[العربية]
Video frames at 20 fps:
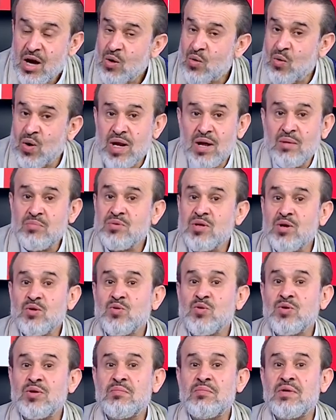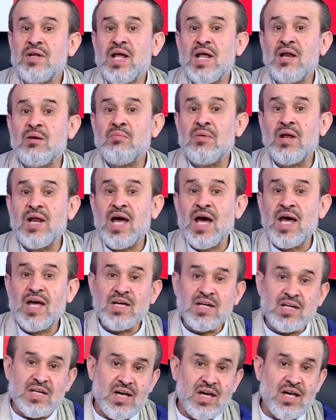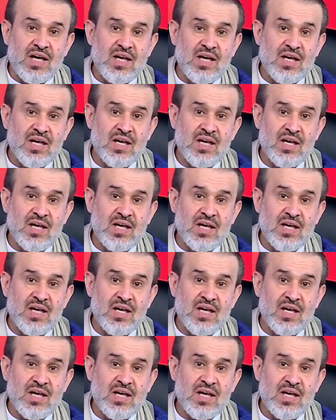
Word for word: ولم تكن من الملائكه